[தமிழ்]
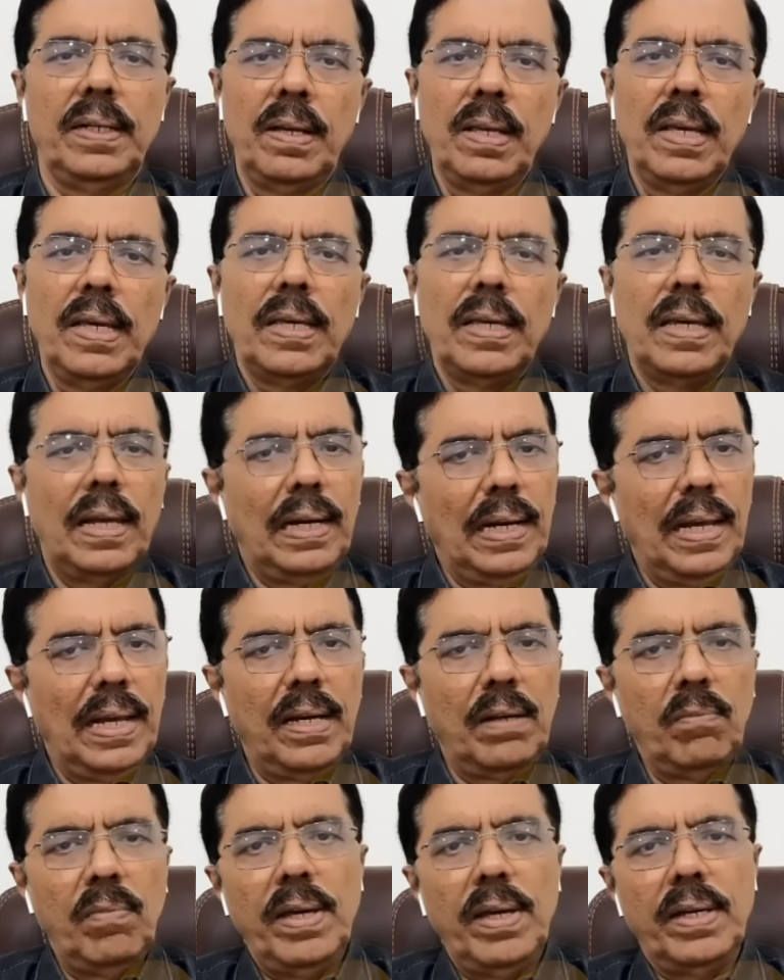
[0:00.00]

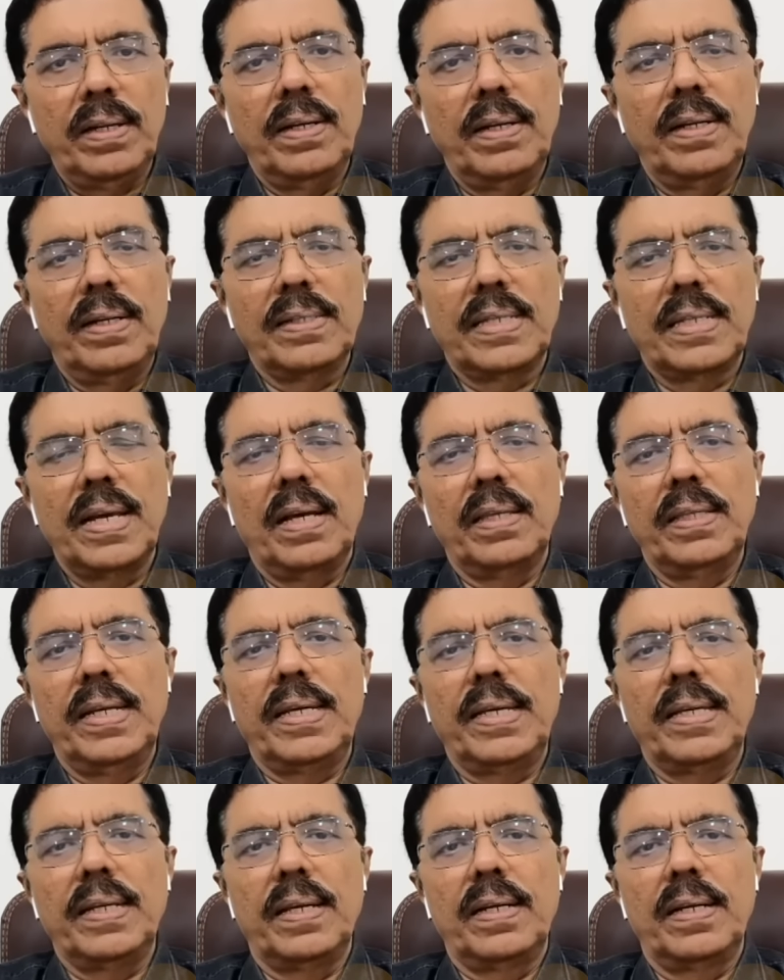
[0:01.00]
எல்லாருமே காங்கிரஸை
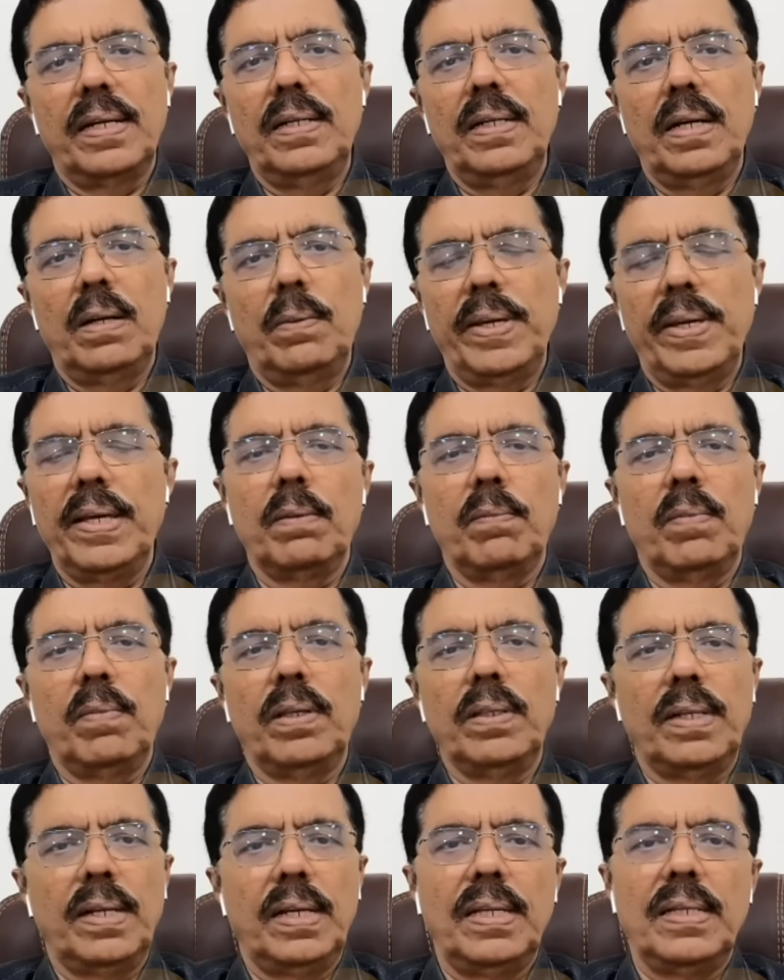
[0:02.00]
ஆதரிக்கிறார்கள் அப்படிங்கிற
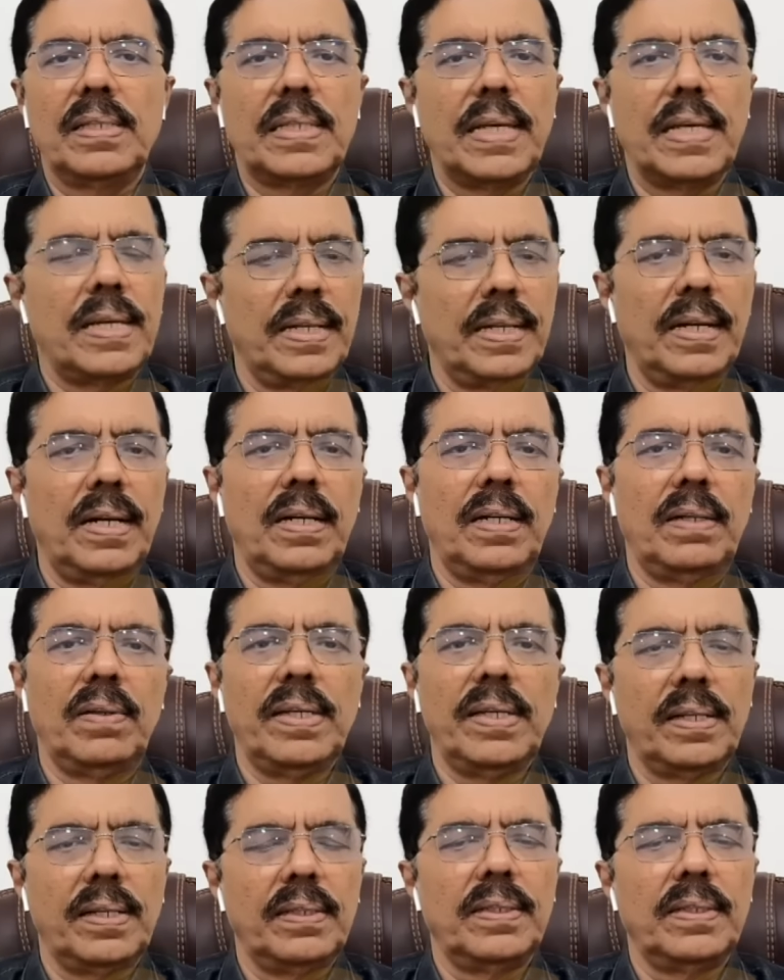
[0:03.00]
மாதிரி செய்திகள்
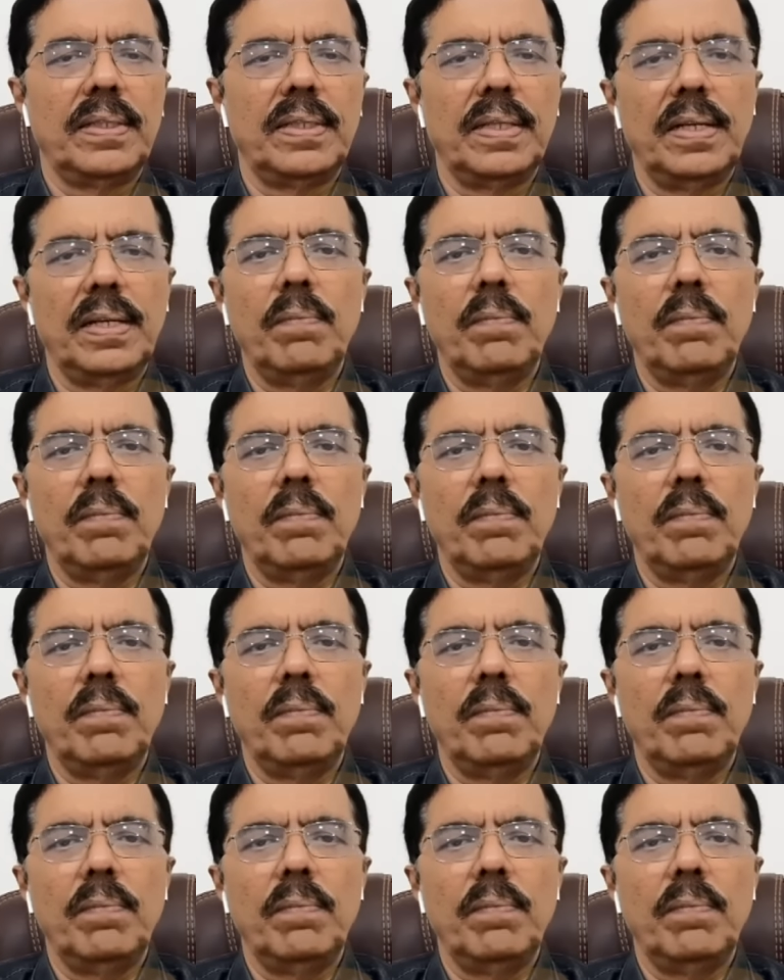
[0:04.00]
இருந்தது